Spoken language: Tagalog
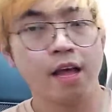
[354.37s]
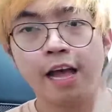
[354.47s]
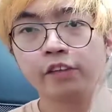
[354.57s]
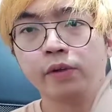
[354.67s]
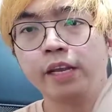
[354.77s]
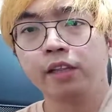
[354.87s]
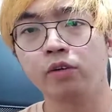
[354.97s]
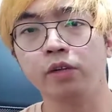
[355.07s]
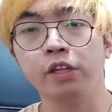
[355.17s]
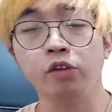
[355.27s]
Actually,
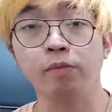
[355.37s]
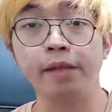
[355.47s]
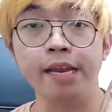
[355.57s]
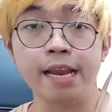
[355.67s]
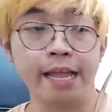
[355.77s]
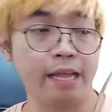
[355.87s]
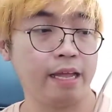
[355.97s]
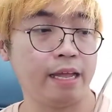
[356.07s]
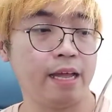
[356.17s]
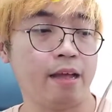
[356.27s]
ito, hindi ko to binili.
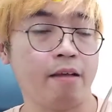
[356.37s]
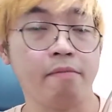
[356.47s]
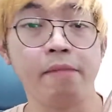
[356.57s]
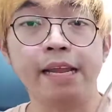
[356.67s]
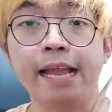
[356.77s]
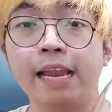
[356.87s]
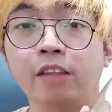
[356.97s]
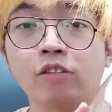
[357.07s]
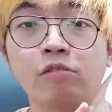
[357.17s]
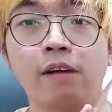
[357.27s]
Uh, binigay
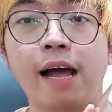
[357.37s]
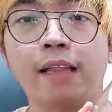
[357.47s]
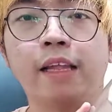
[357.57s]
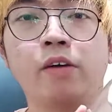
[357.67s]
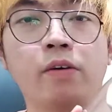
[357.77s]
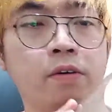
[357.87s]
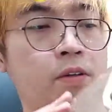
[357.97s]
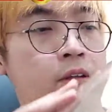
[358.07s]
lang to nung ate ko.